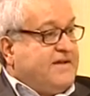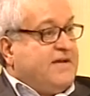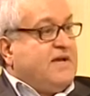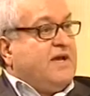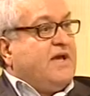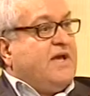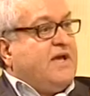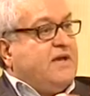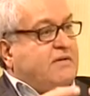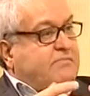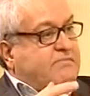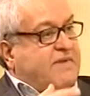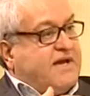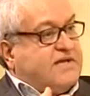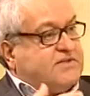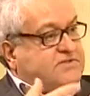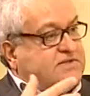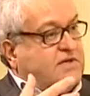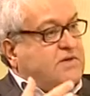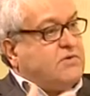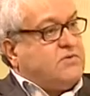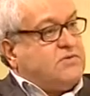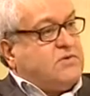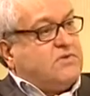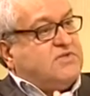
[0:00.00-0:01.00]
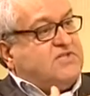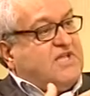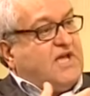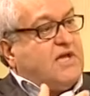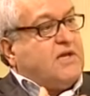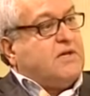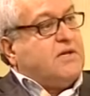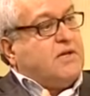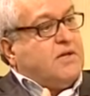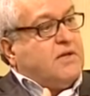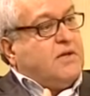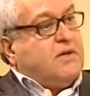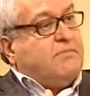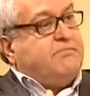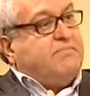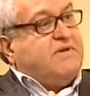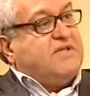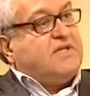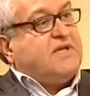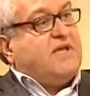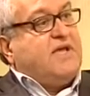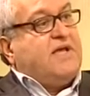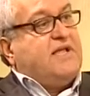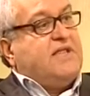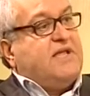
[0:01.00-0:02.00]
Eh, ma secondo te
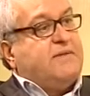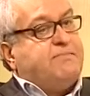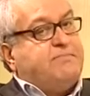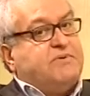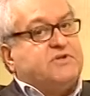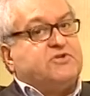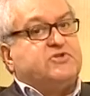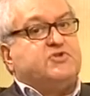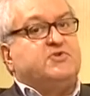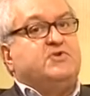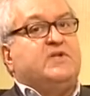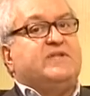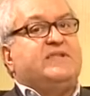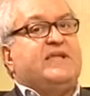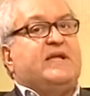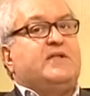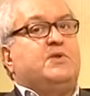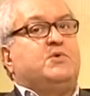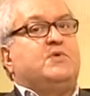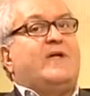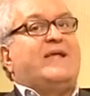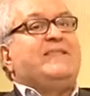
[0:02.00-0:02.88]
perché le persone tendono a